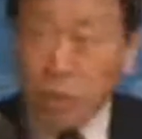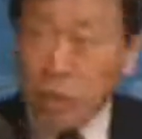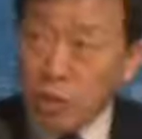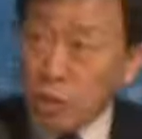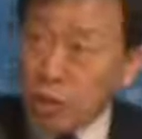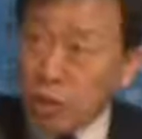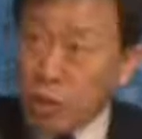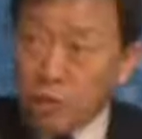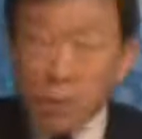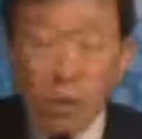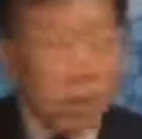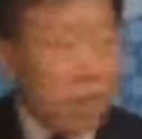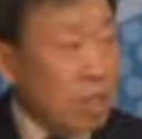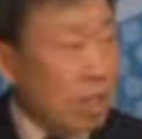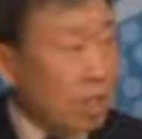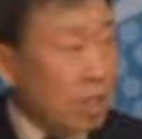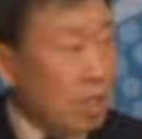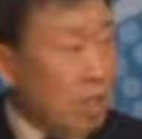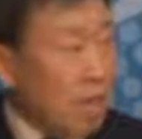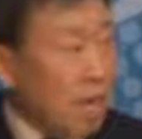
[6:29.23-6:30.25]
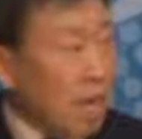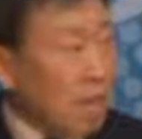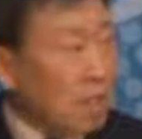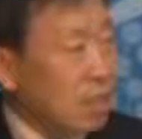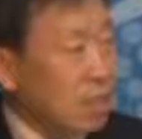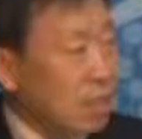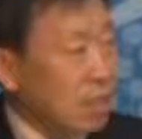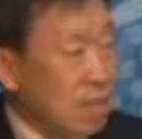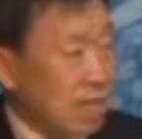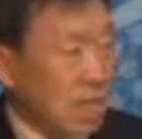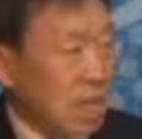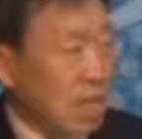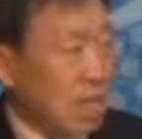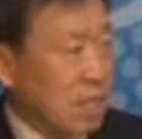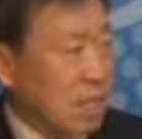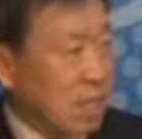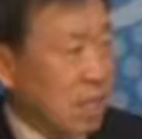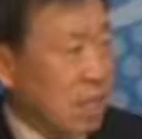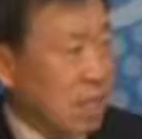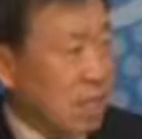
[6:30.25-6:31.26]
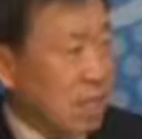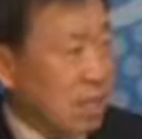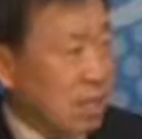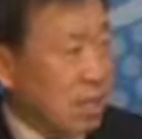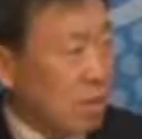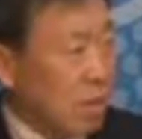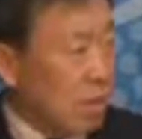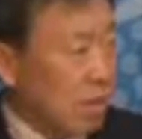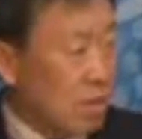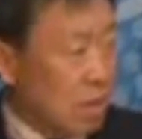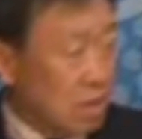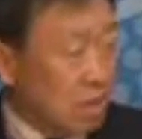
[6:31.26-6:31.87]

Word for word: 저 멀리 있는 산을 얘기하는 게 아니거든요.